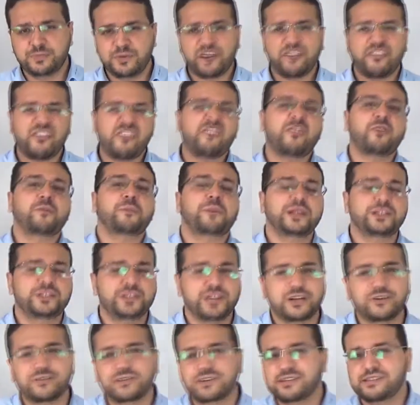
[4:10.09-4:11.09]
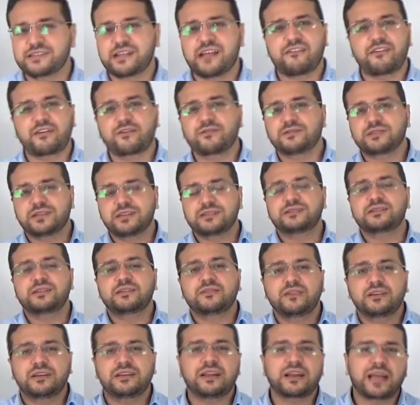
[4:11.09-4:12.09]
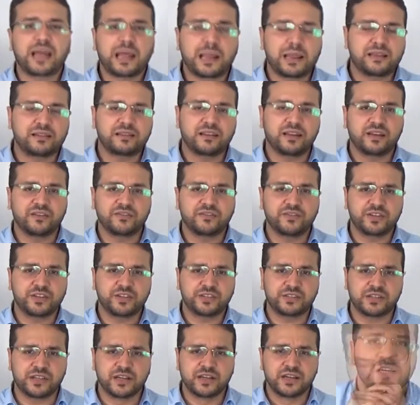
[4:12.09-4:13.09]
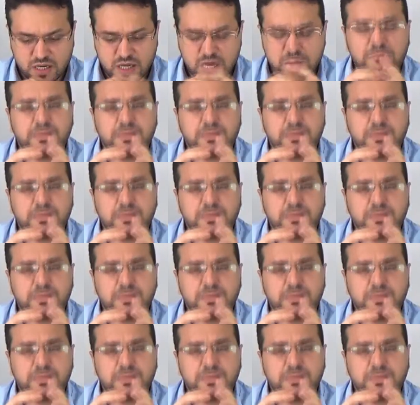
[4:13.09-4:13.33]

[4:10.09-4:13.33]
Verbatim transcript: Provavelmente era o que estava acontecendo ali naquela entrevista.